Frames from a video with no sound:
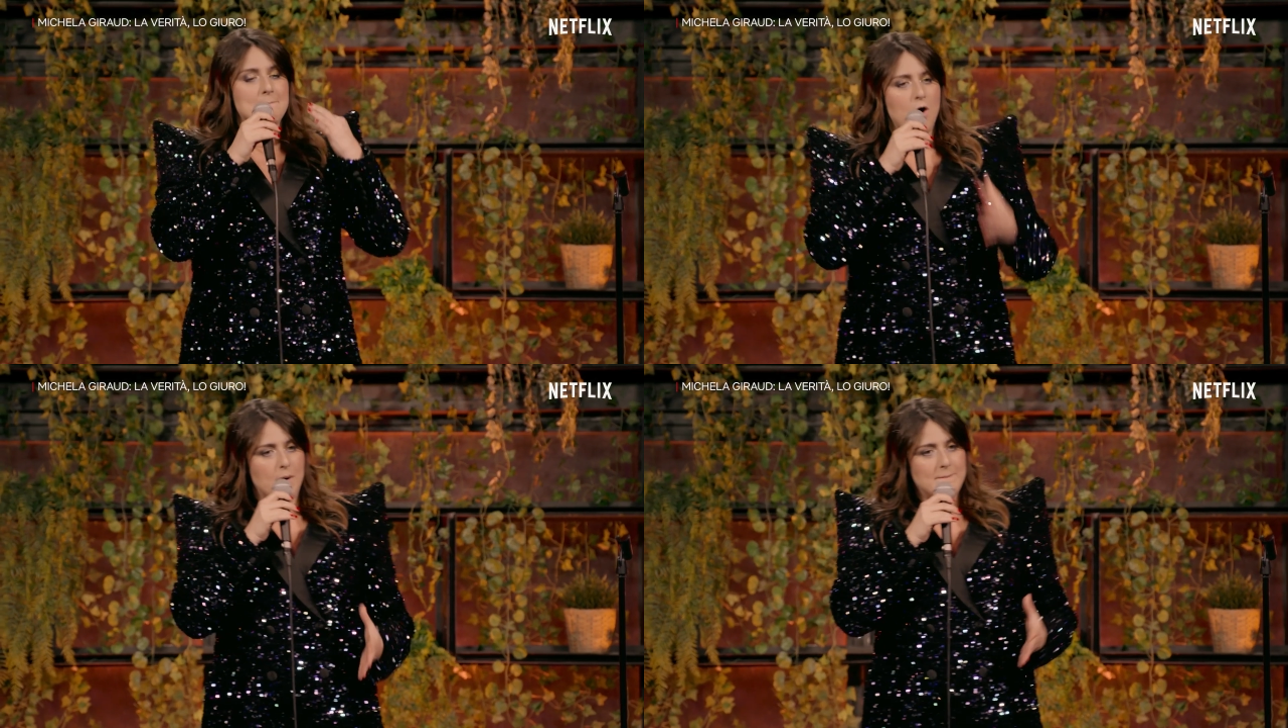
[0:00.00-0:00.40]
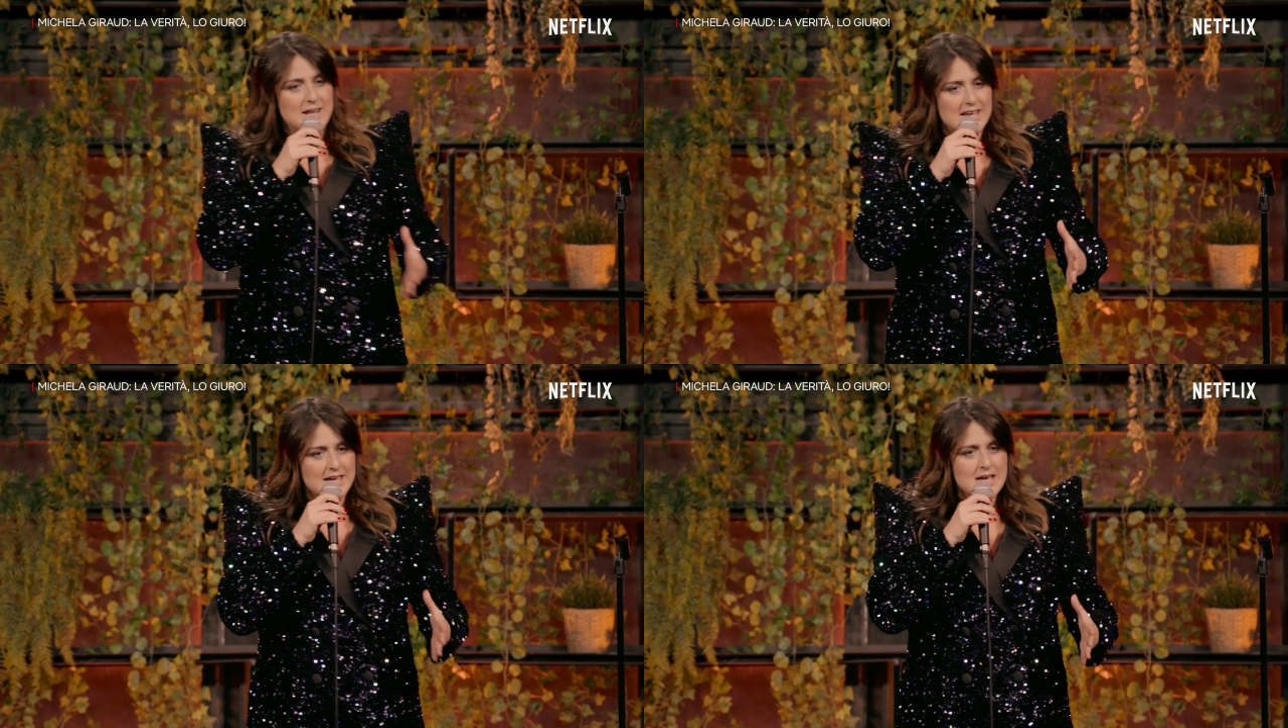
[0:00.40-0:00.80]

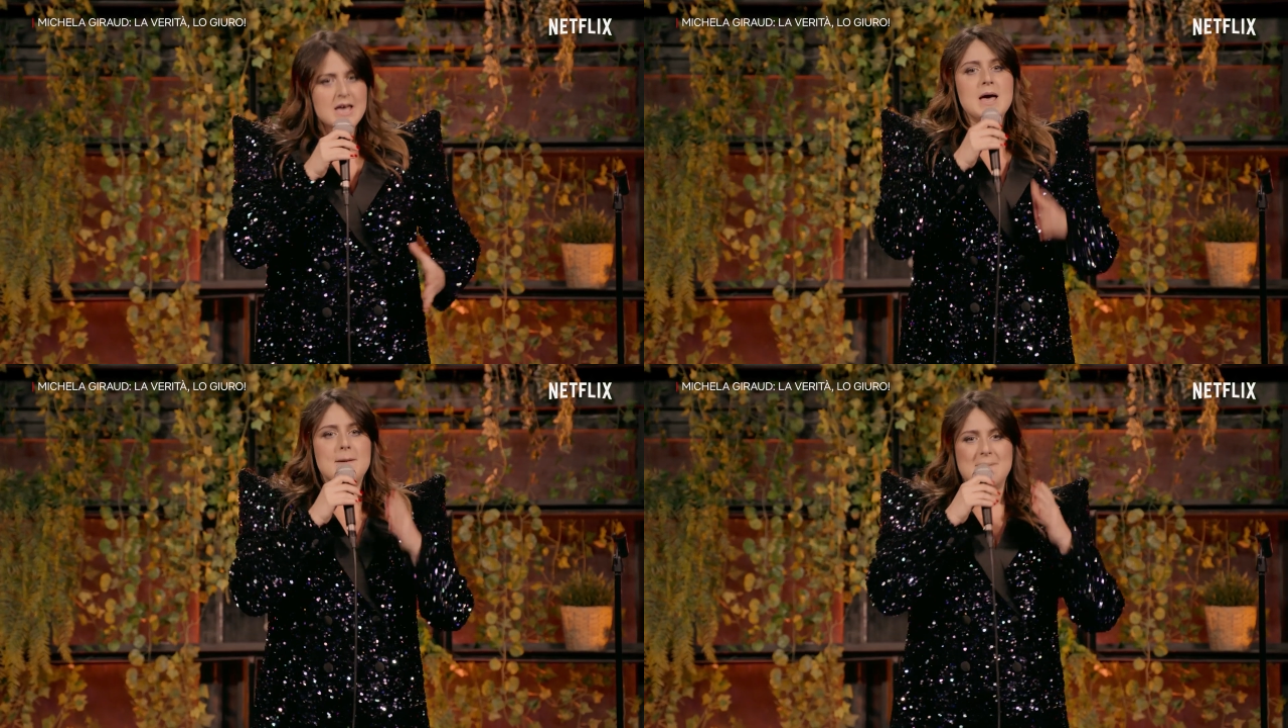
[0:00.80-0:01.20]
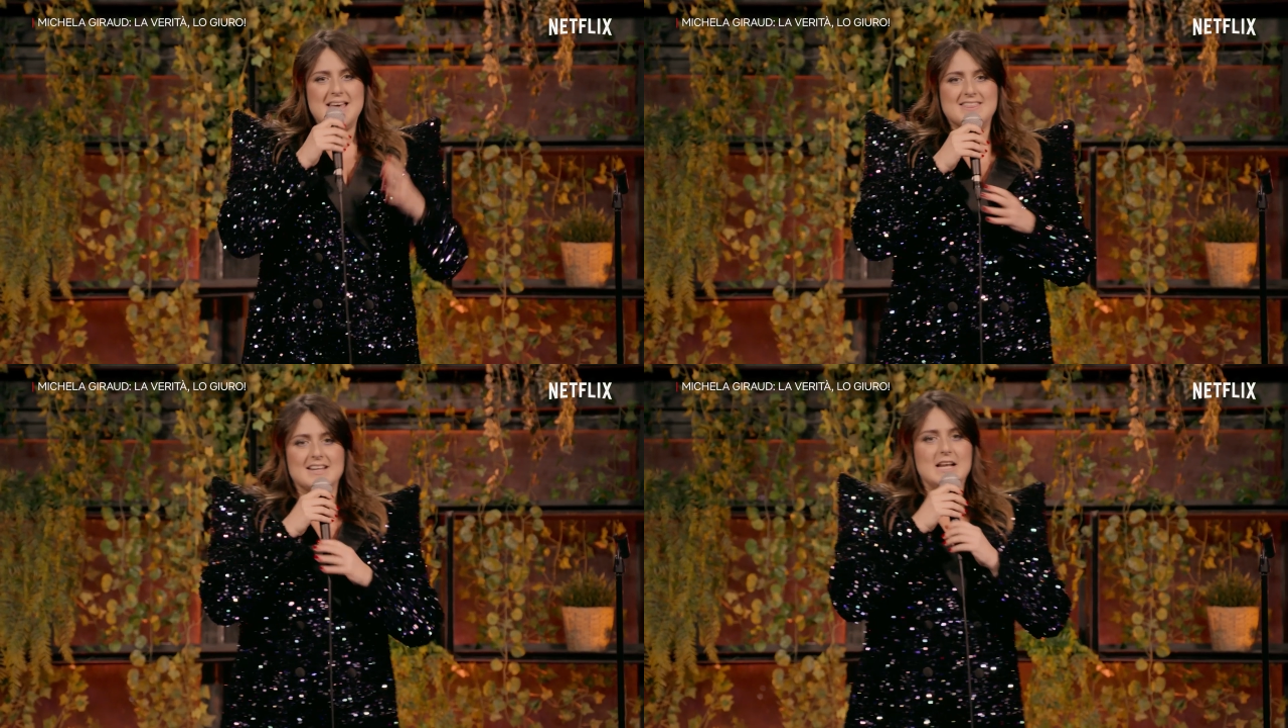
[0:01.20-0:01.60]
immobili,
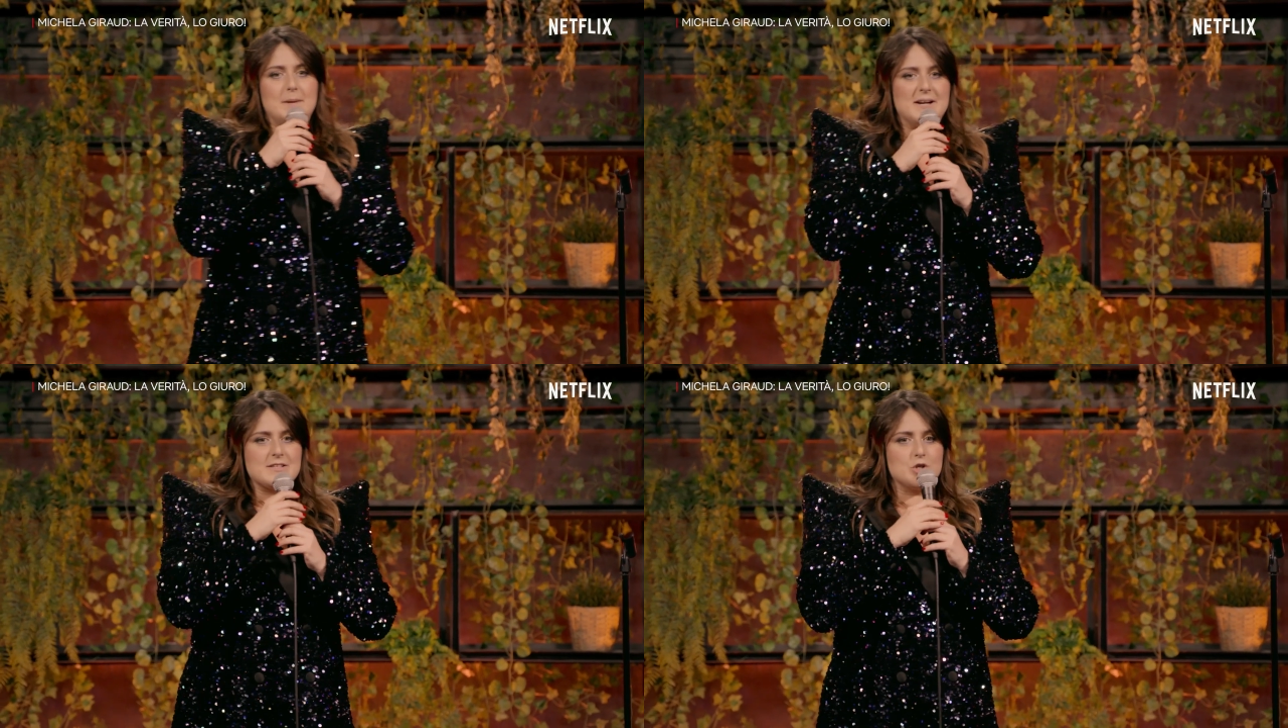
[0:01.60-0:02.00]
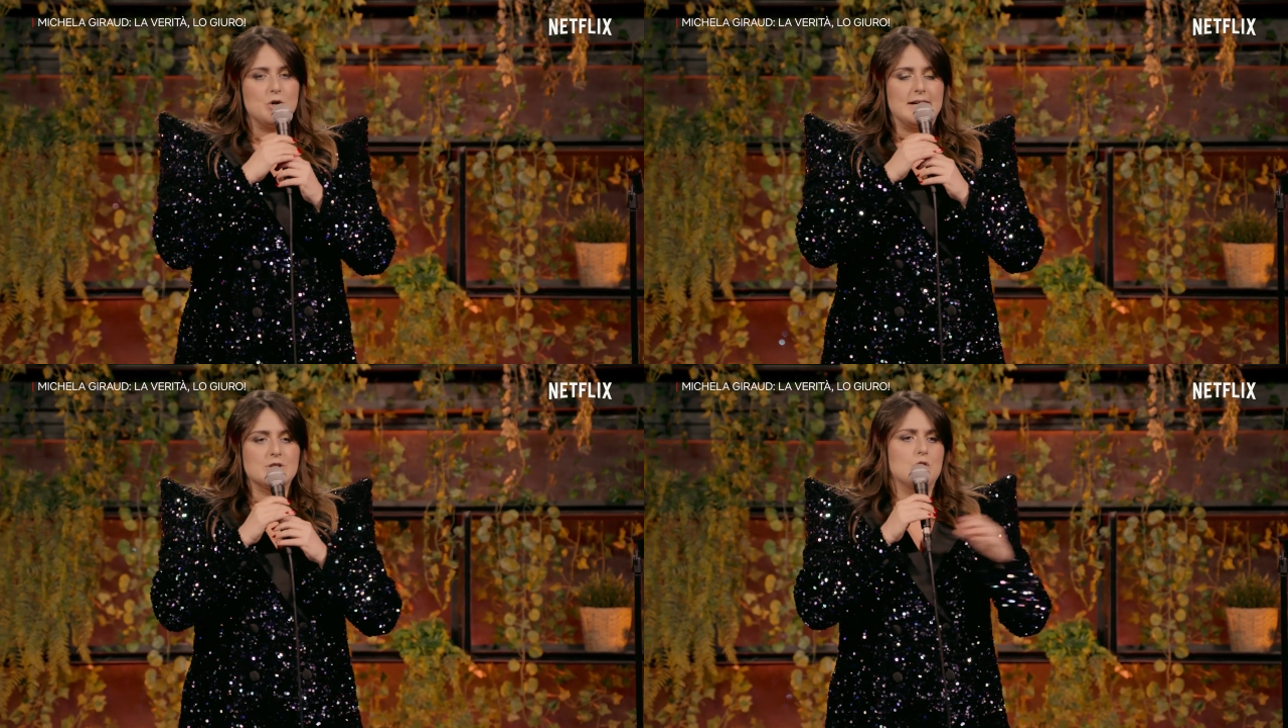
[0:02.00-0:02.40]
mentre delle
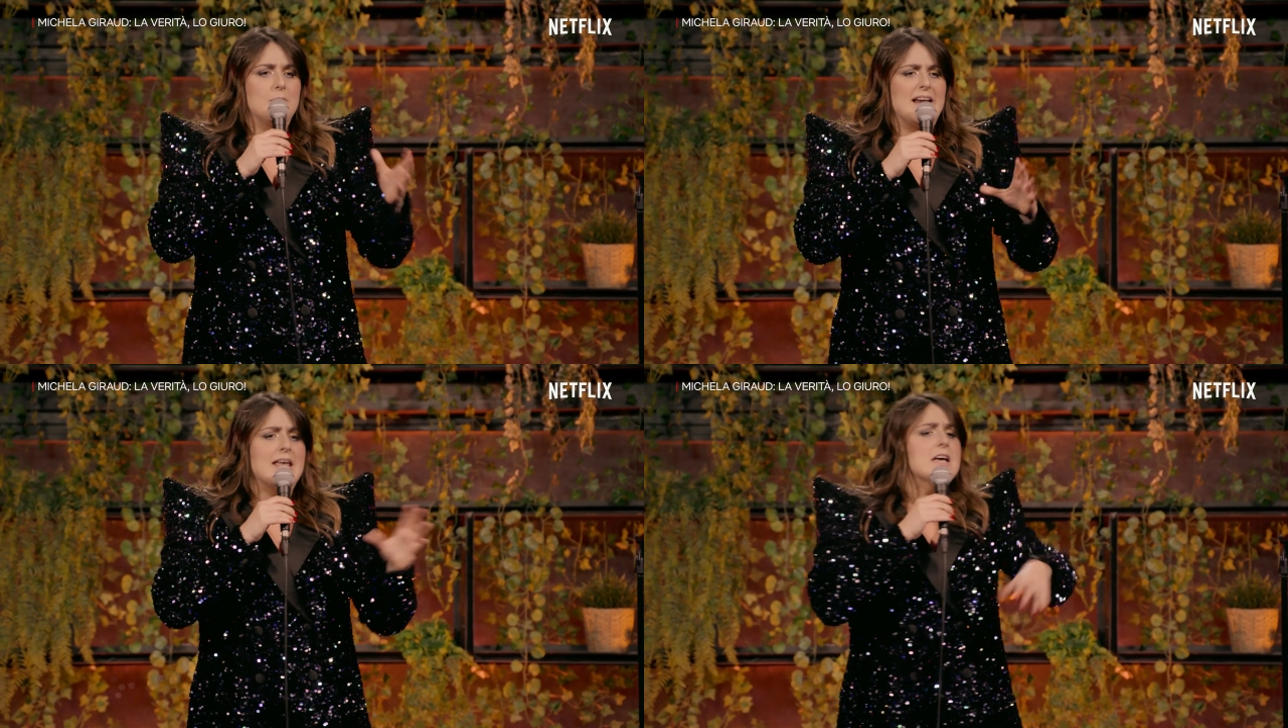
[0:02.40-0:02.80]
persone che sono magari